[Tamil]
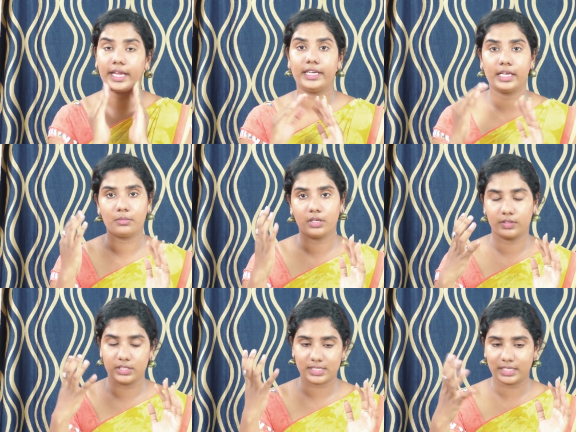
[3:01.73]
நைட் டைமில்
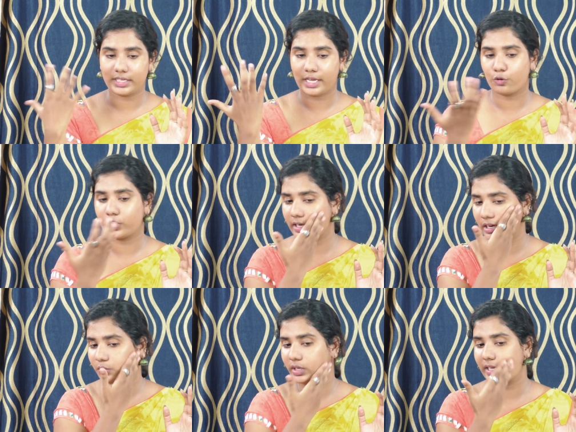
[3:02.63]
வந்து ஸ்கின் கேர்
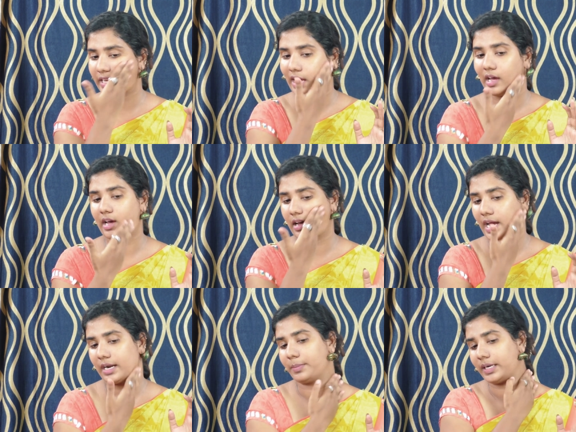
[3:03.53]
ரொட்டீனில் கூட நீங்கள்
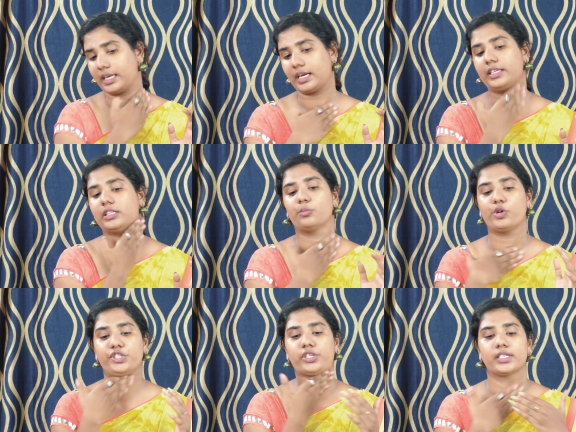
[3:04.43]
ஆட் பண்ணிக்கலாம் இந்த
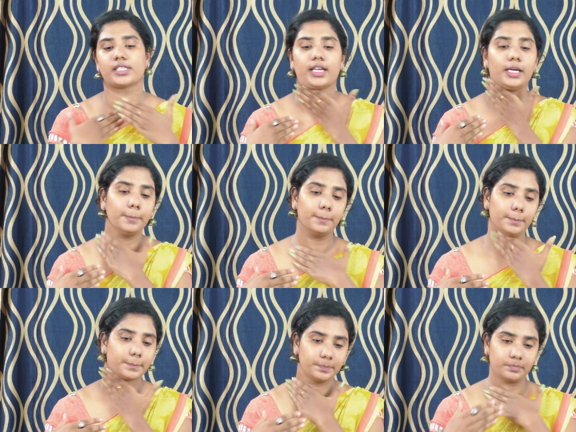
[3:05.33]
மாய்ஸ்சரைசரை
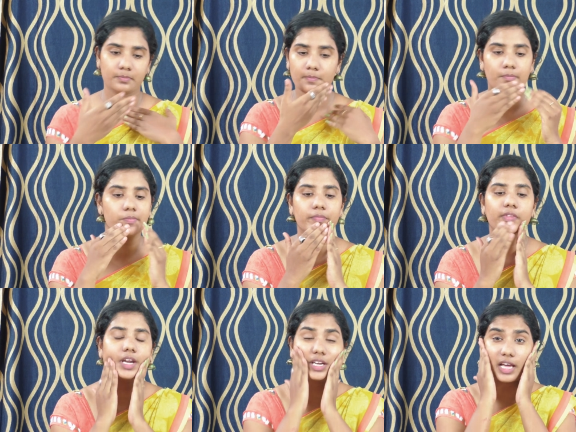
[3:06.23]

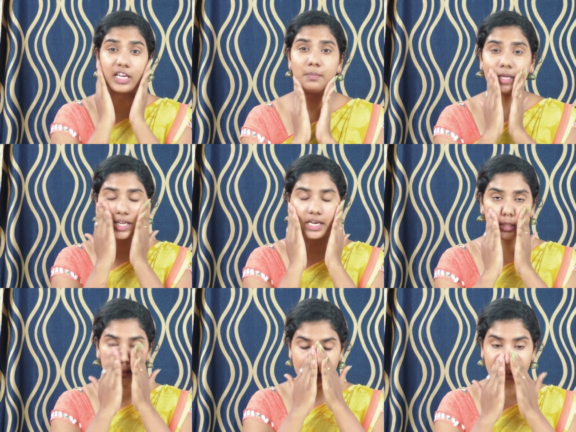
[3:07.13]
ஏன்னா நிறைய பேர்
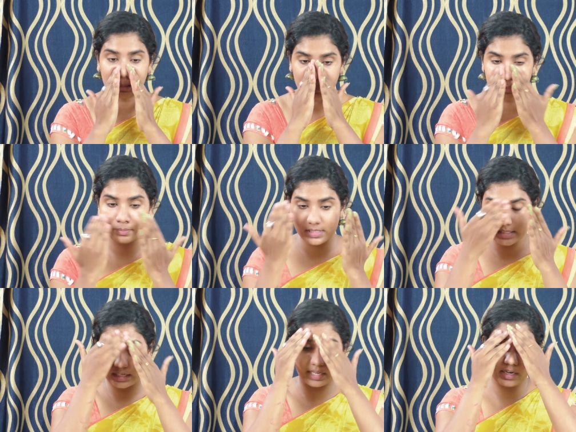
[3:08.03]
கேட்டிருந்தீங்க எனக்கு பிம்பிள்ஸ்
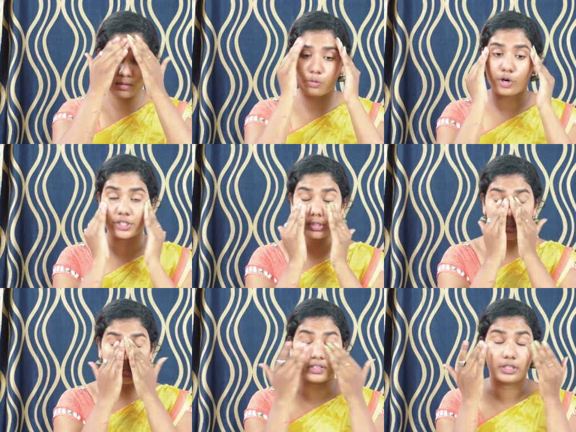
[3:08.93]
இருக்கு என்ன
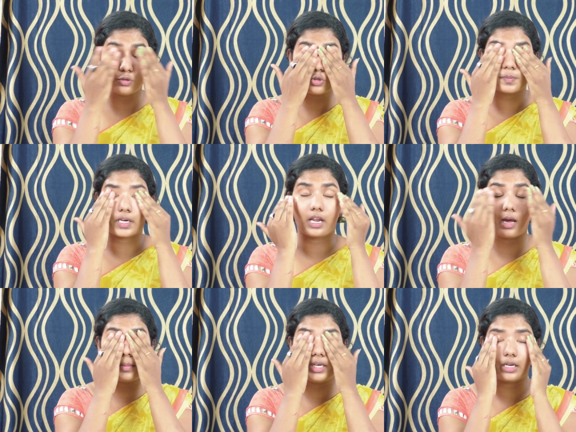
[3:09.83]
மாய்ஸ்சரைசர் வந்து யூஸ்
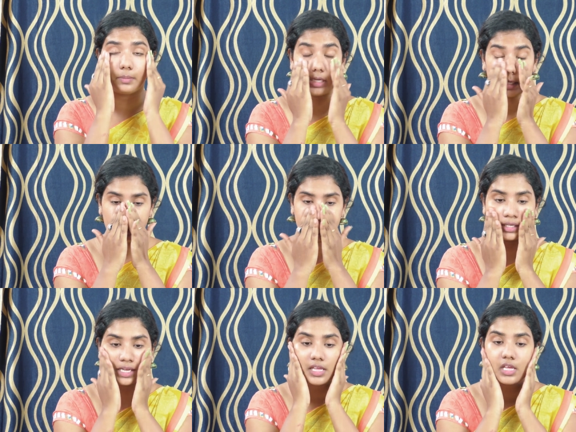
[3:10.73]
பண்ணலாம் அப்படின்ற மாதிரி
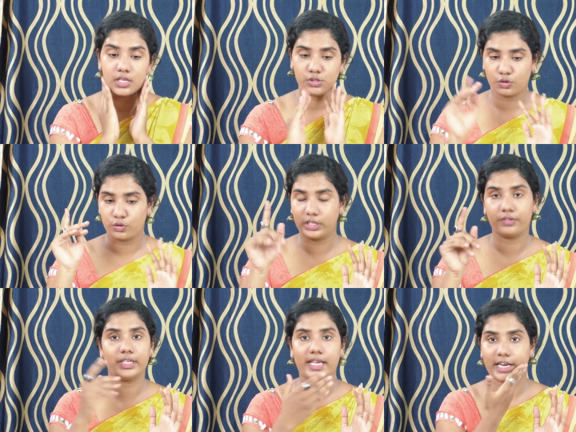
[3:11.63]
கேட்டிருந்தீங்க ஸோ இதை
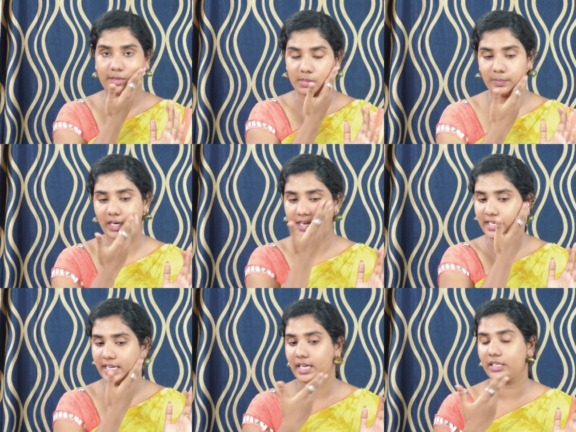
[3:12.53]
வந்து நான் ரெக்கமெண்ட்
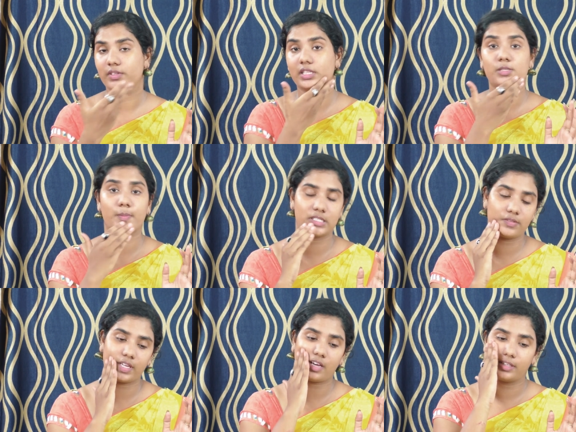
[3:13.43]
பண்ணுறேன் ஏன்னா இது வந்து
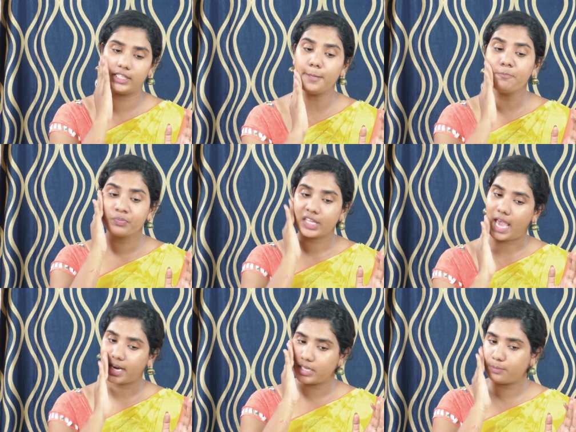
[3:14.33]
ஸ்பெசிஃபிக்காக வந்து
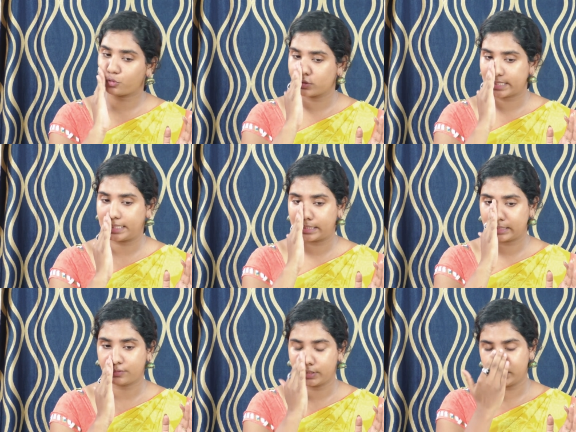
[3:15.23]
ஆக்னே ப்ரோன் ஸ்கின்னுக்கு
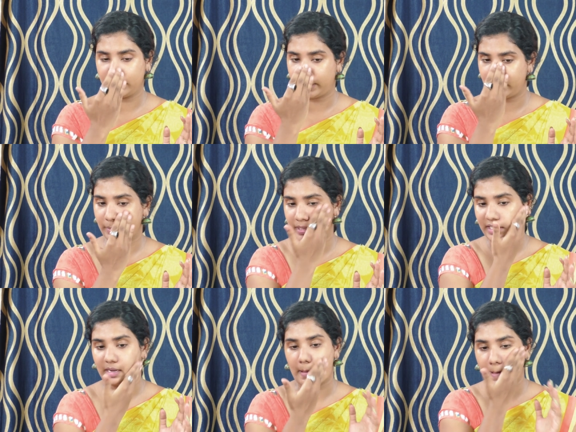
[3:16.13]
தான் வந்து இது ரெடி
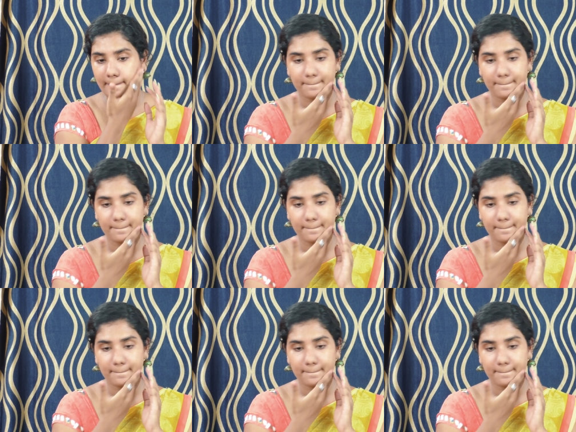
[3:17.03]
பண்ணியிருக்காங்க